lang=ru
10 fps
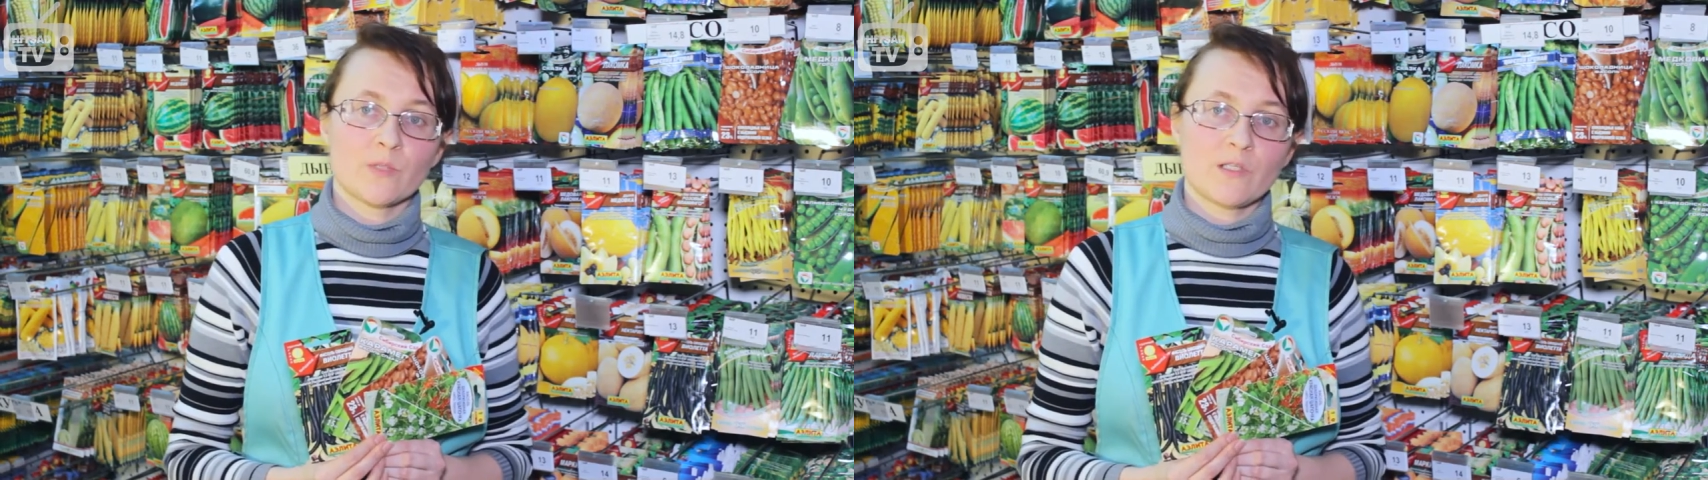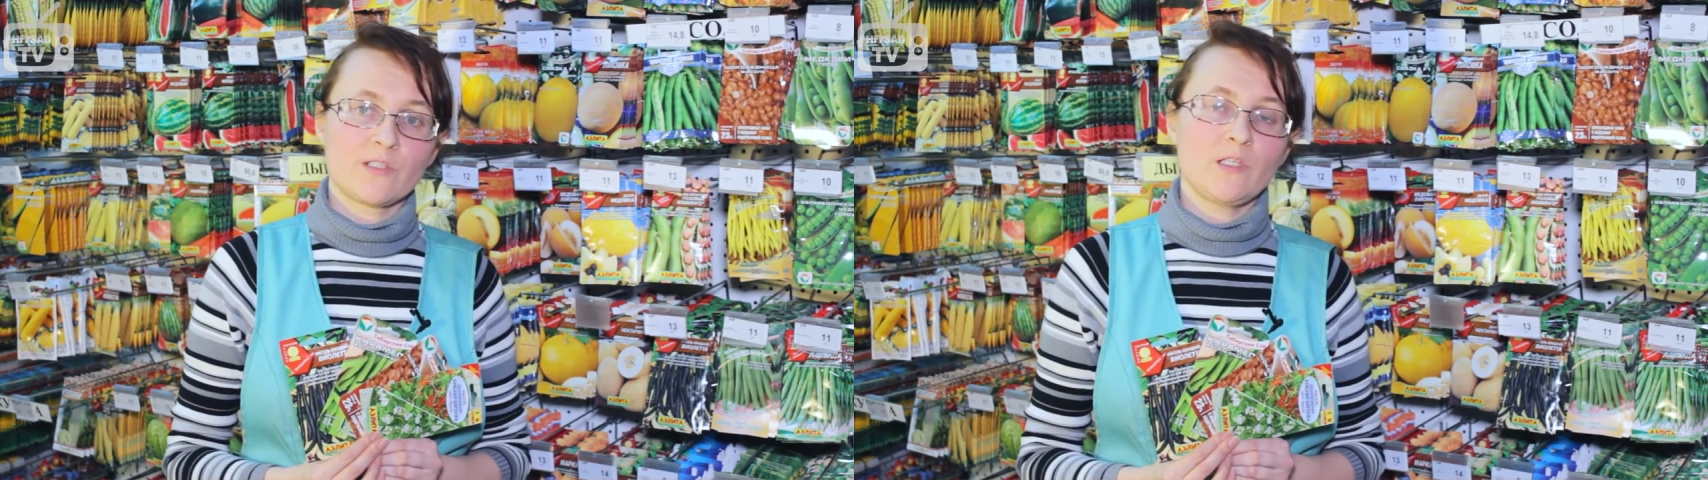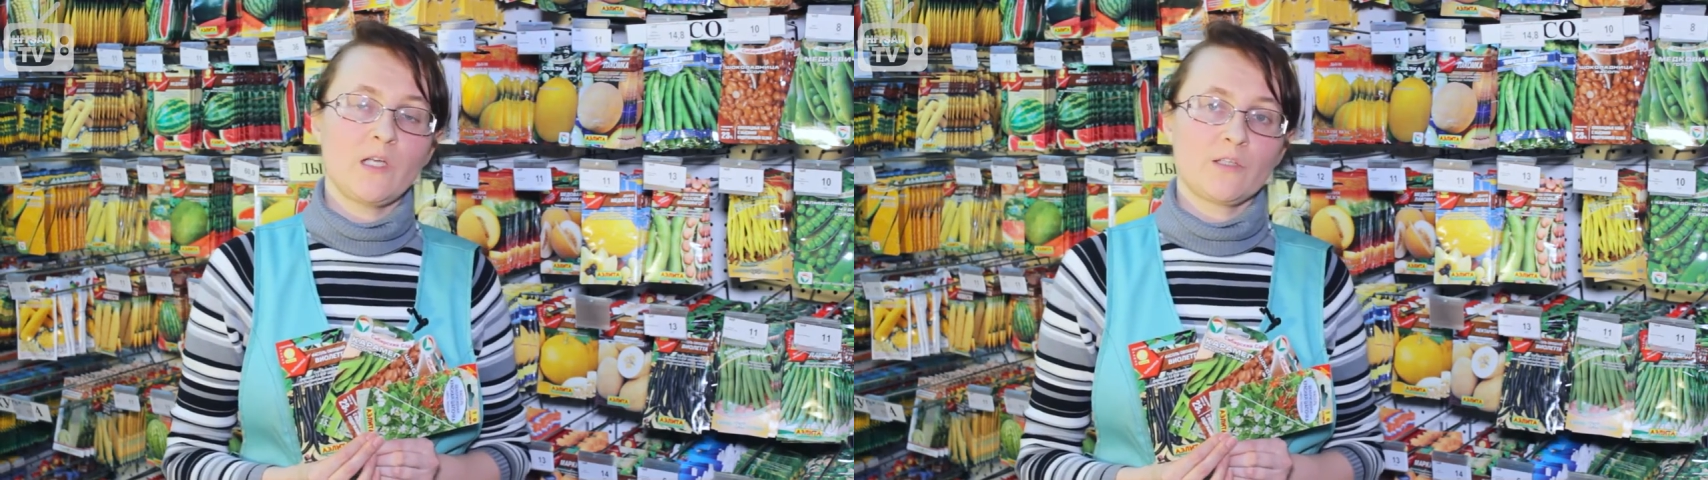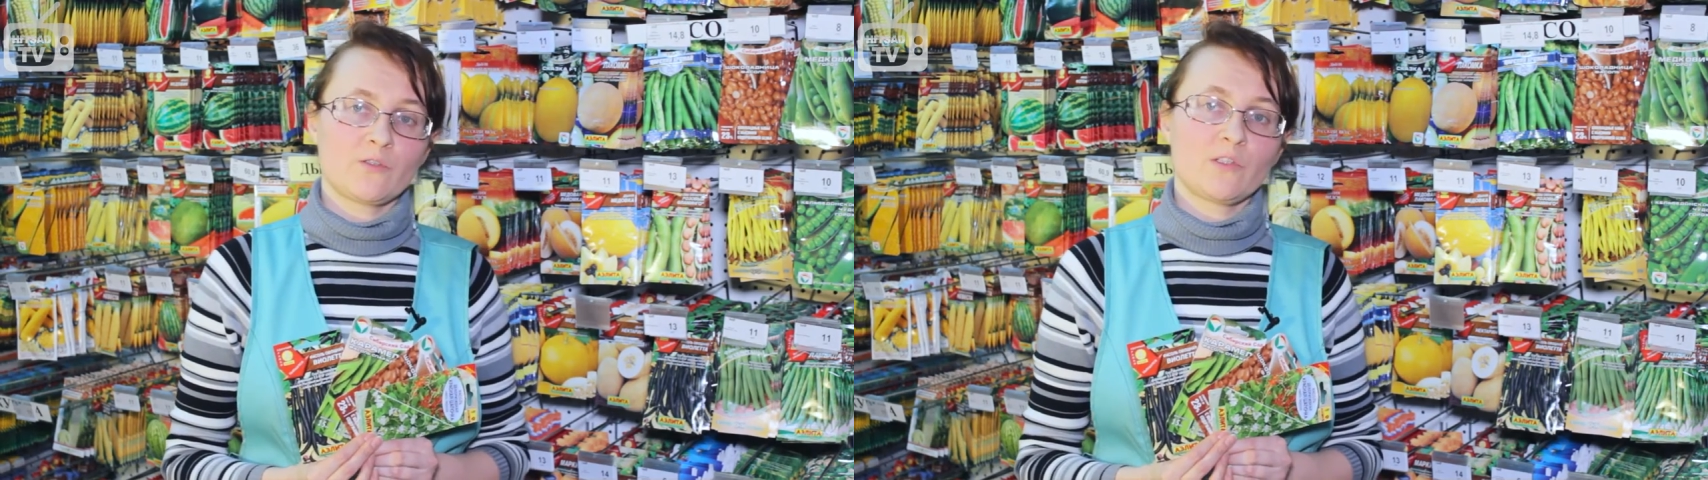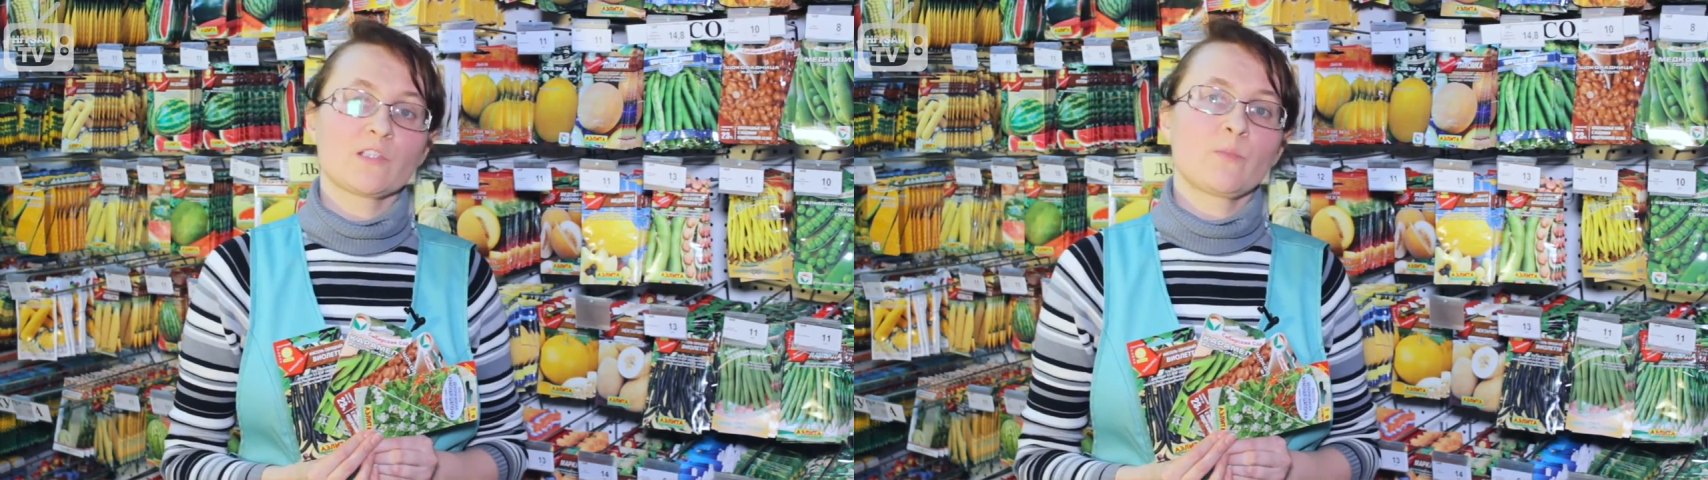
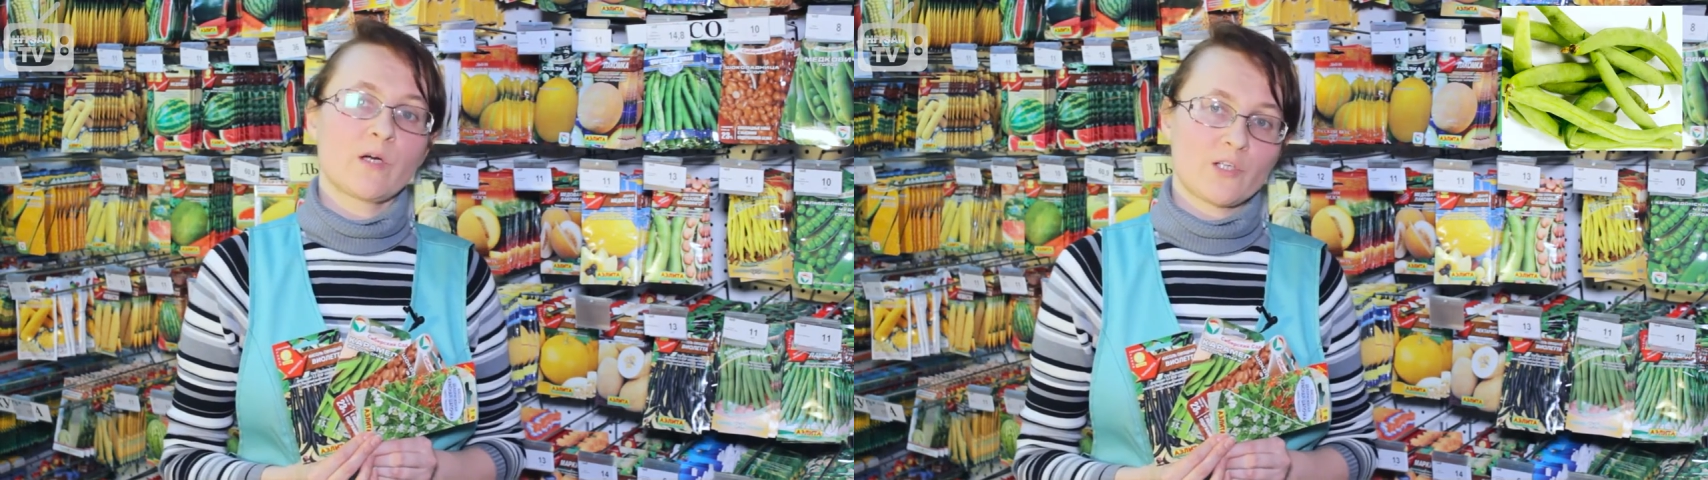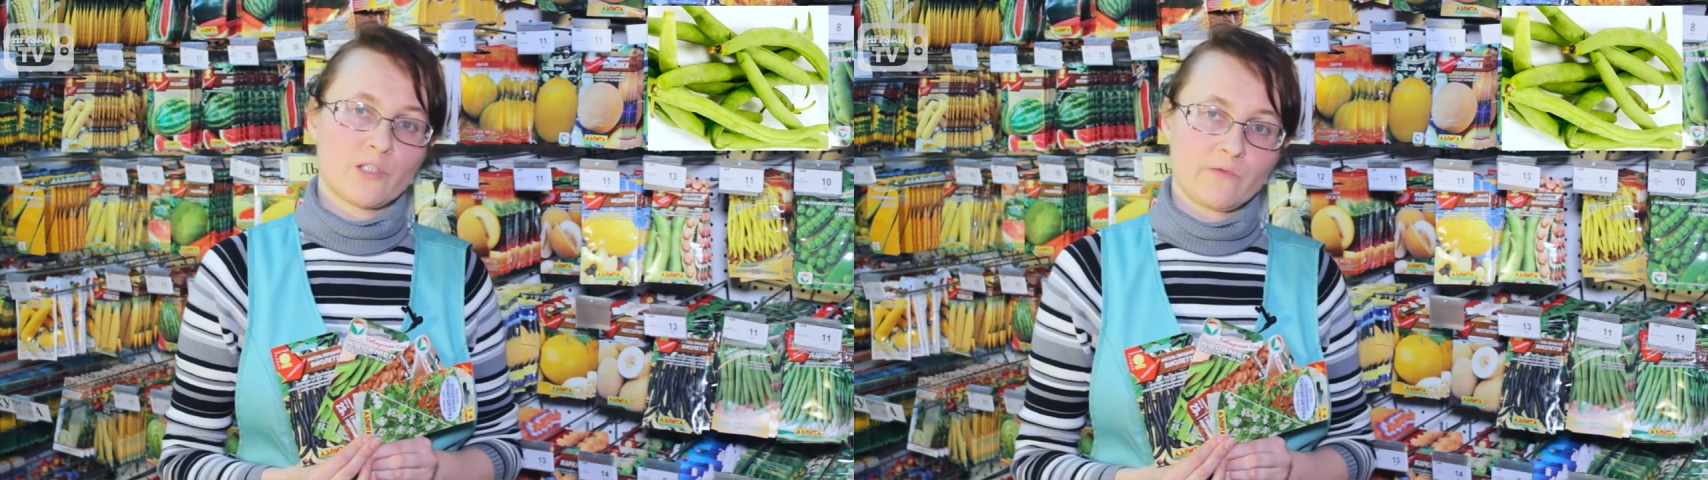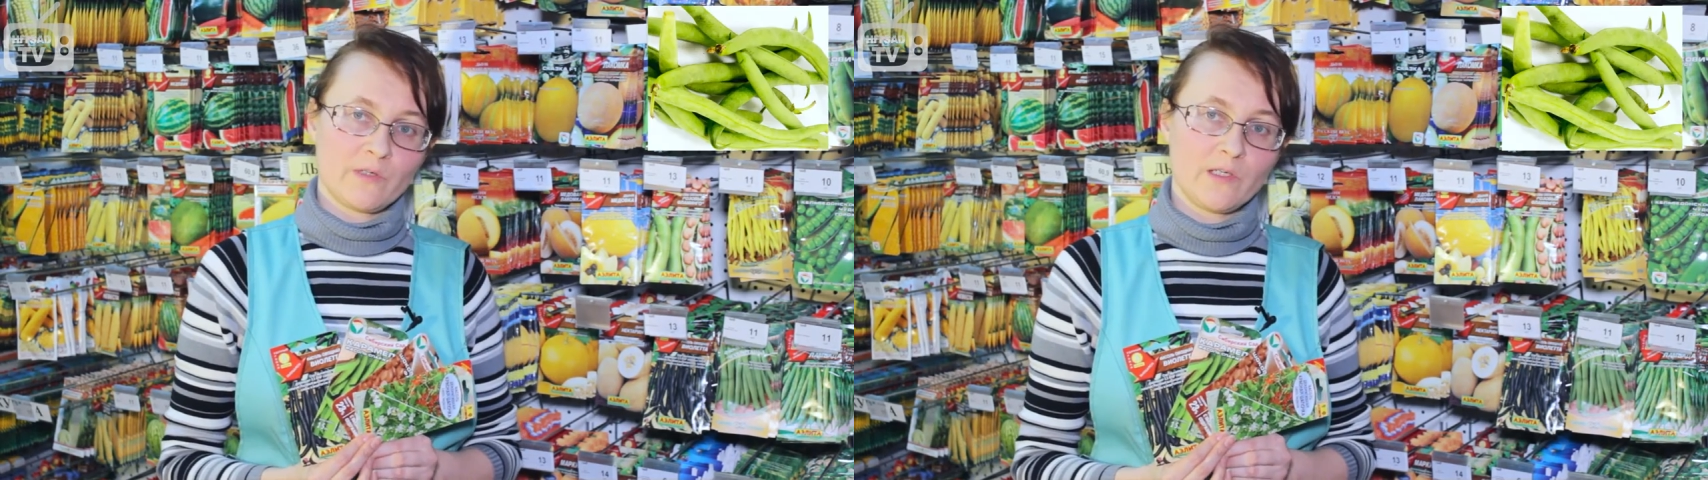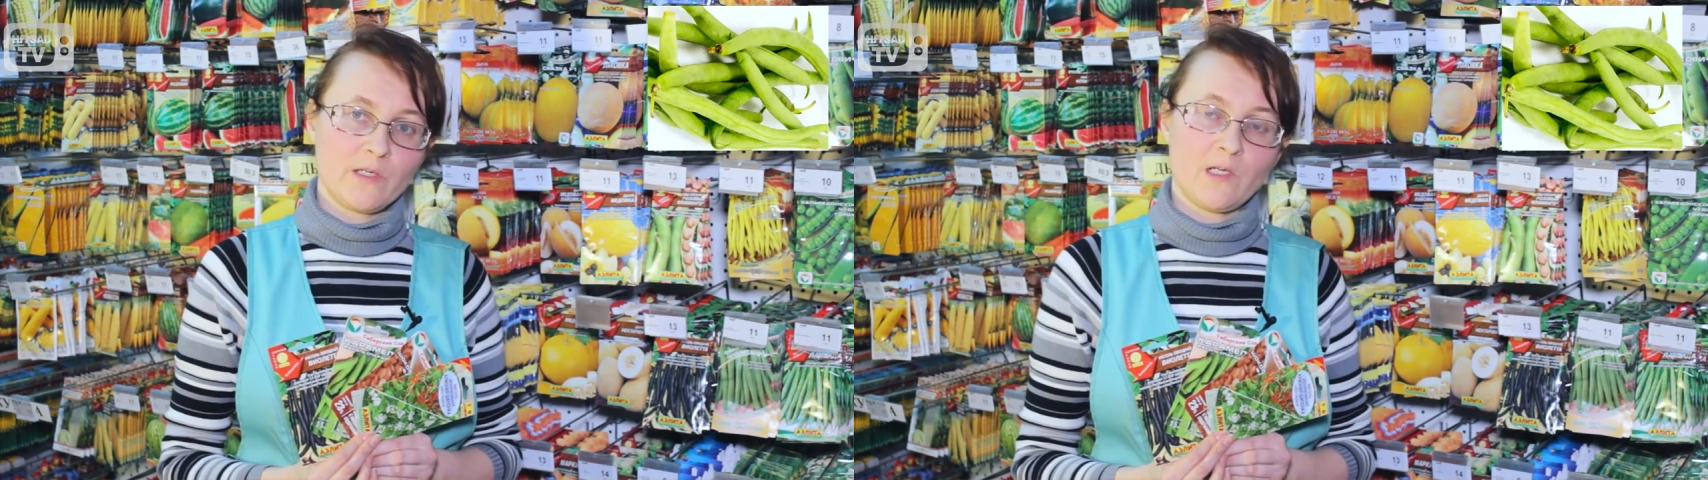подразделяется на спаржевые